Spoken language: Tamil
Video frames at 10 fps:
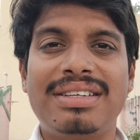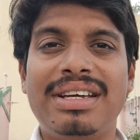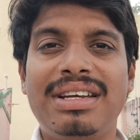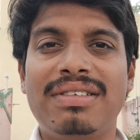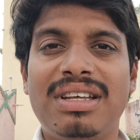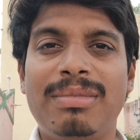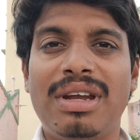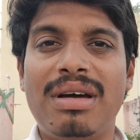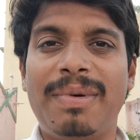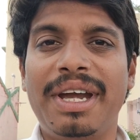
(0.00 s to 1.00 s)
சைட்டில் வந்து நம்ம
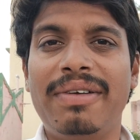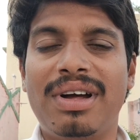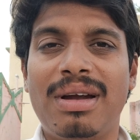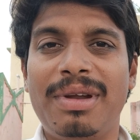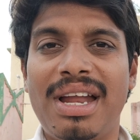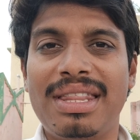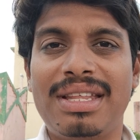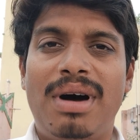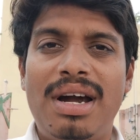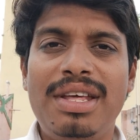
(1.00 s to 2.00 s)
என்ன பண்ணிடுவாங்க அப்படின்னா
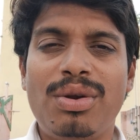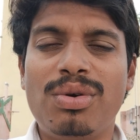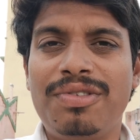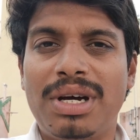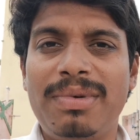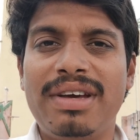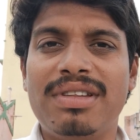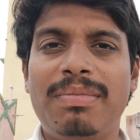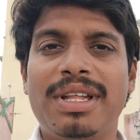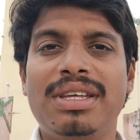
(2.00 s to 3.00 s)
அந்த மாடி ரூஃப் டாப்லேயே
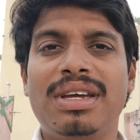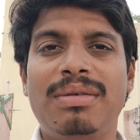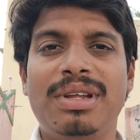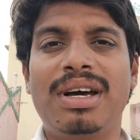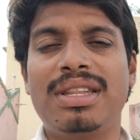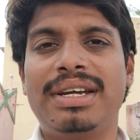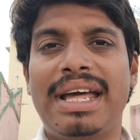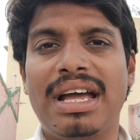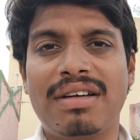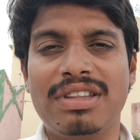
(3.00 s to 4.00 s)
வந்து பார்த்தீங்க அப்படின்னா அந்த
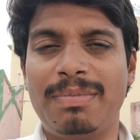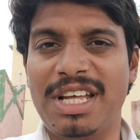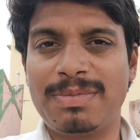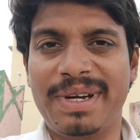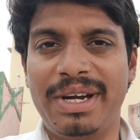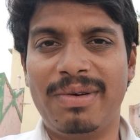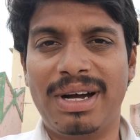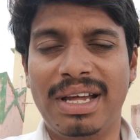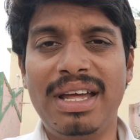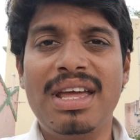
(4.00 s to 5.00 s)
டேங்கை வந்து பிளேஸ் பண்ணிடுவாங்க